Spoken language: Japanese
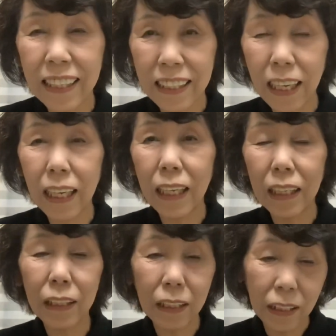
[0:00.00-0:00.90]

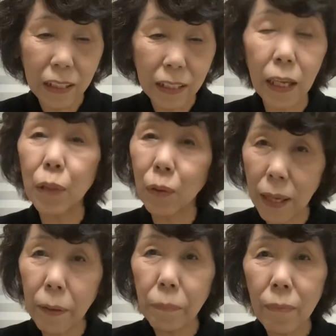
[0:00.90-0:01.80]
で、最初
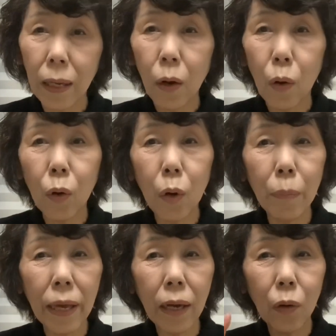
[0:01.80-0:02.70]
ね、お
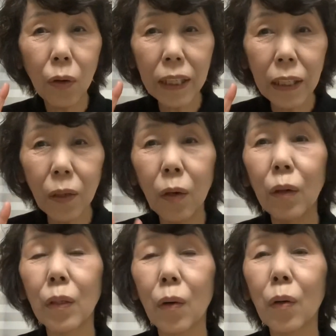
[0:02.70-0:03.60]
米5キロ
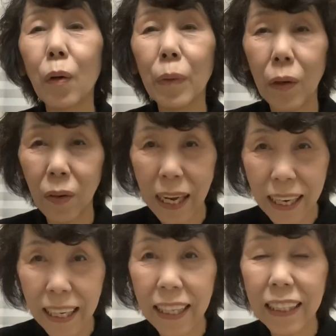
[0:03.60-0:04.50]
のお米を
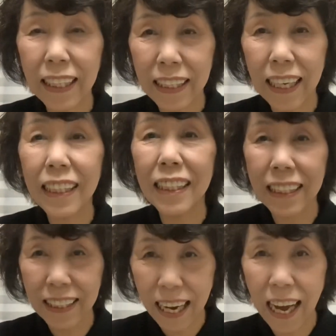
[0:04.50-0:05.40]
考えていたんで
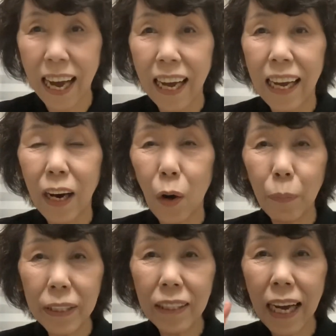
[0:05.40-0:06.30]
すが、お
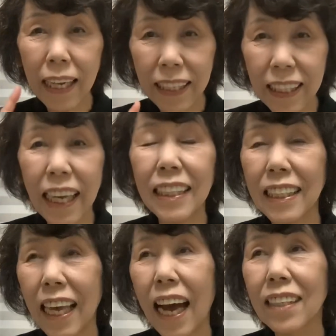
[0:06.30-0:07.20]
水がね、なん
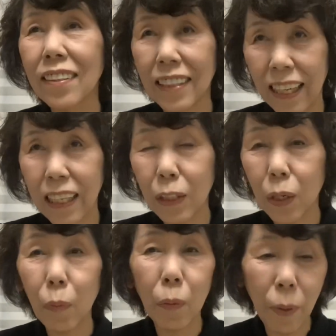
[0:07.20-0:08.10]
せあるんで、そ
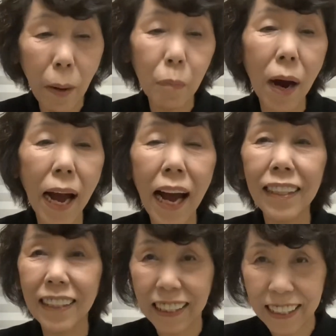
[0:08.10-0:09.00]
れもパンもあ
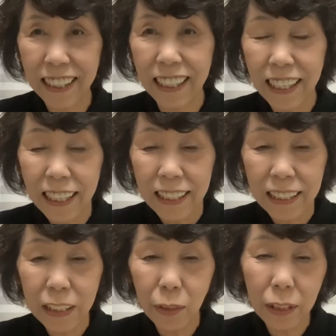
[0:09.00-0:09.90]
るし、
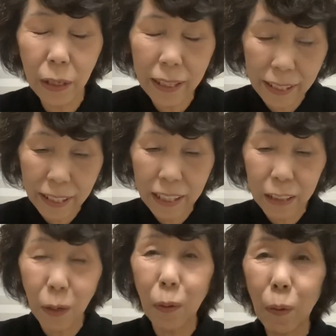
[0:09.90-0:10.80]
それで、ええ
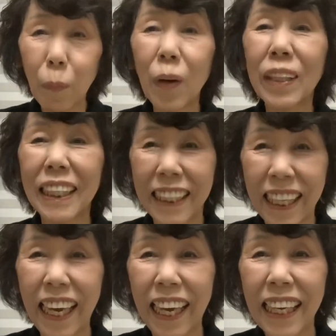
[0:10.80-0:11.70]
と思っ
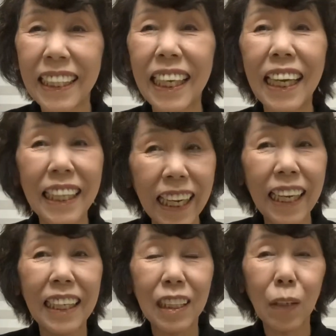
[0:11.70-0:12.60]
て、でね、
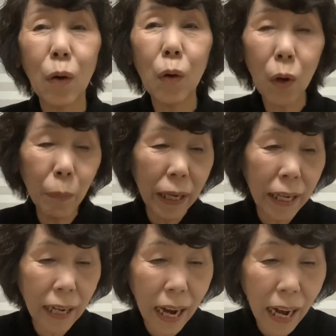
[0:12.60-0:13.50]
そのお
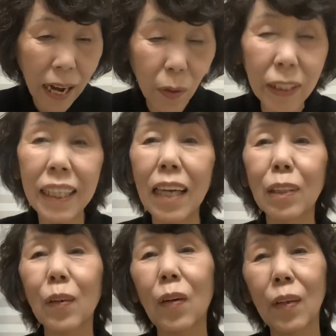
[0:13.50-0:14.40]
米が置いてある
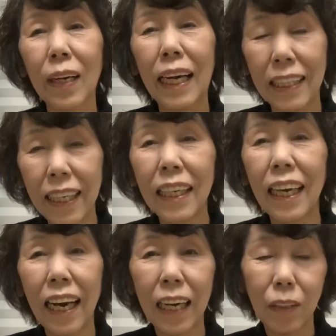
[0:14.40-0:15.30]
ところがね、
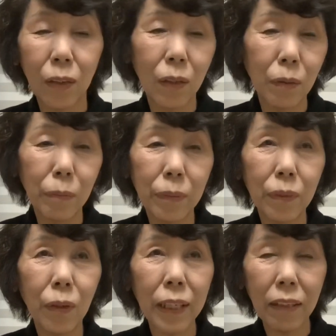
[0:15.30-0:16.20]
あの、
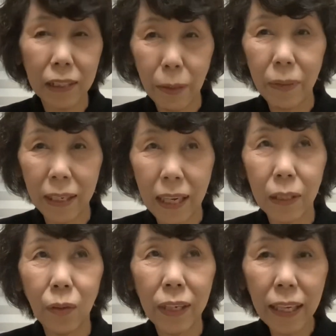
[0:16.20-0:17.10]
お客様があ
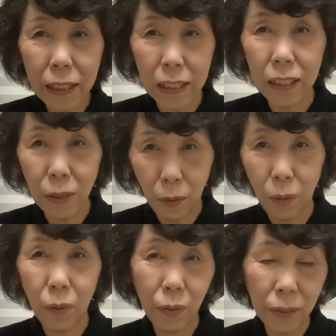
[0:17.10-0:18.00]
の、レジを
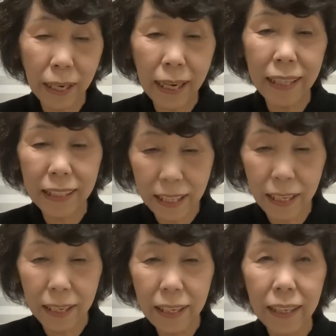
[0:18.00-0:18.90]
並ん
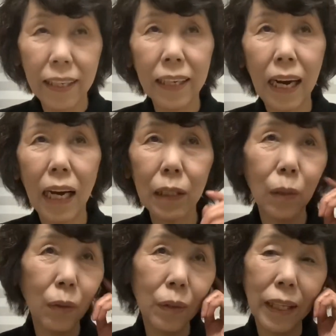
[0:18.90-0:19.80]
で、えー、
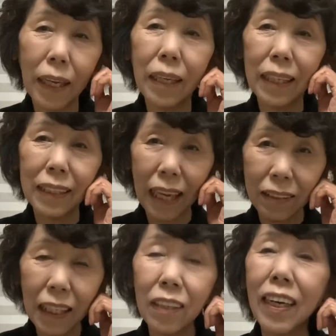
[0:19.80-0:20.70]
カートでたく
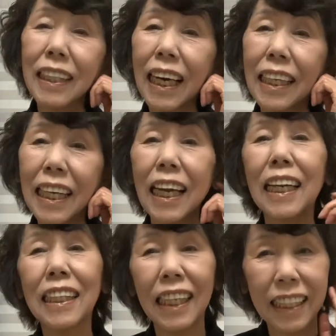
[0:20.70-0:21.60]
さんの方が
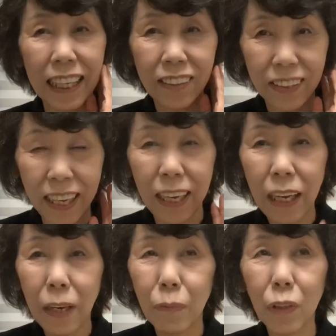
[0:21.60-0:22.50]
並んでたので
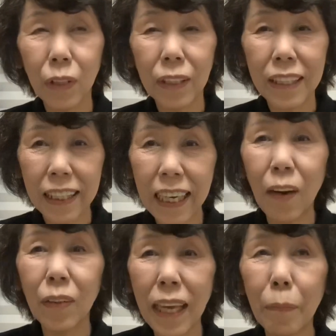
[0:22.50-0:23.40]
もう時
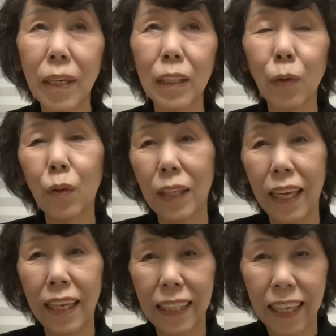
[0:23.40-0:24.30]
間をねあまりそこ
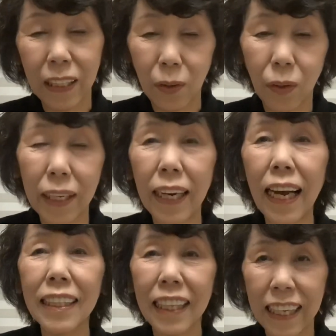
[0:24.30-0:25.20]
でなんだろう選
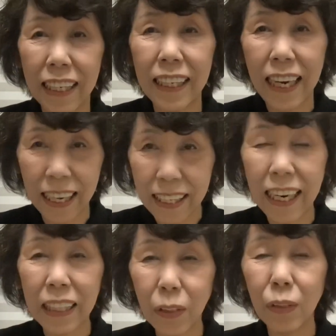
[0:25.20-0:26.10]
んでられ
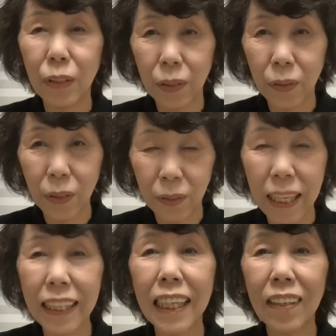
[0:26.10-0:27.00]
ないという状況
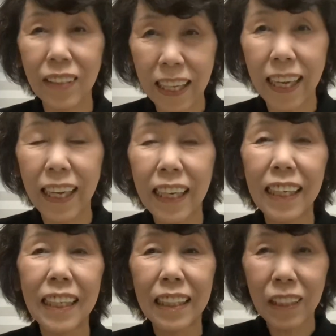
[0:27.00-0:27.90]
だったので、
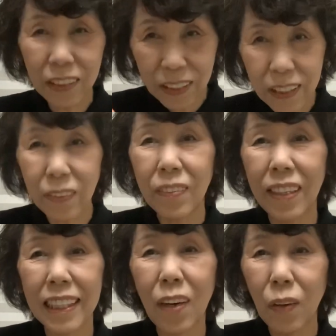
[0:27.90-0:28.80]
えー、ちょっとみ
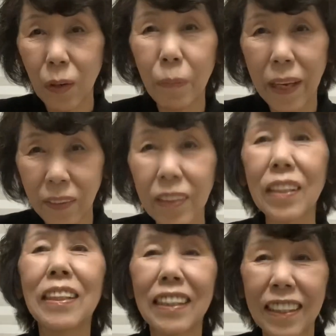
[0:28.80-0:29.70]
ませんお米を
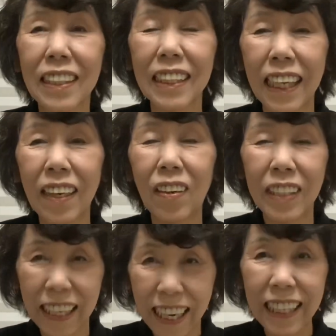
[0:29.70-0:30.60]
ということでお
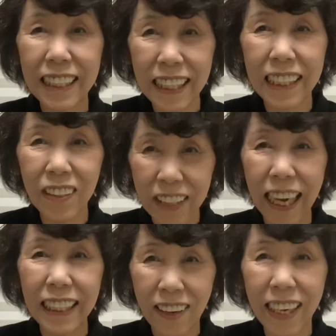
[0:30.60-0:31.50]
願いしてちょっと
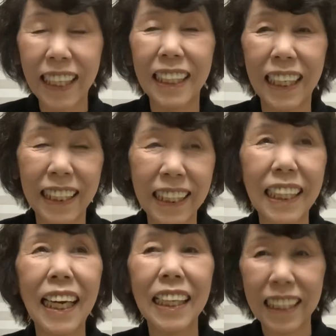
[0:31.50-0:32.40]
間を空けていた
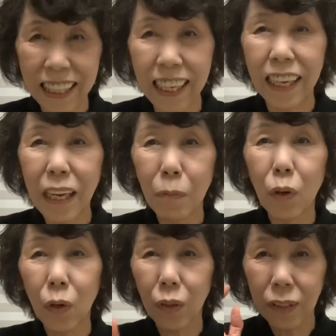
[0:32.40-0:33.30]
だいて
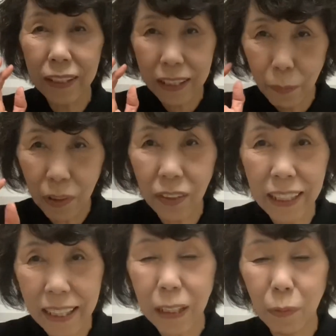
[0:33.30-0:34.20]
もう手元
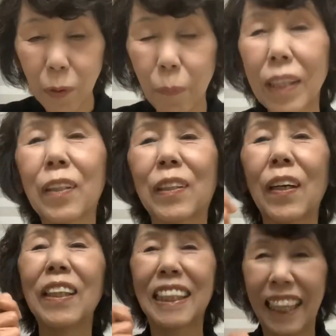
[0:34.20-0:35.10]
に頭をパッと
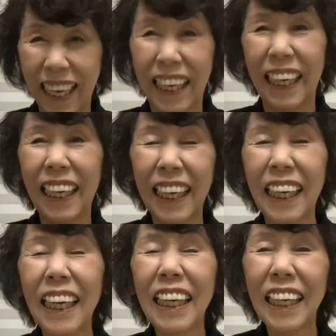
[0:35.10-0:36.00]
取って
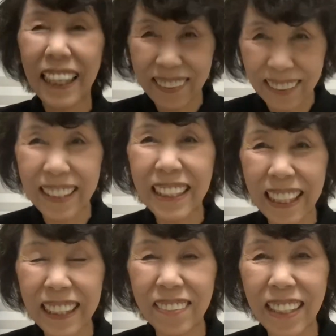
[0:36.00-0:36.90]
えー、個人し
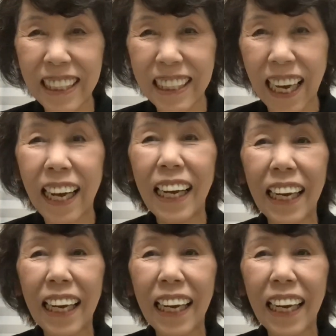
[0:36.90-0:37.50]
てきました。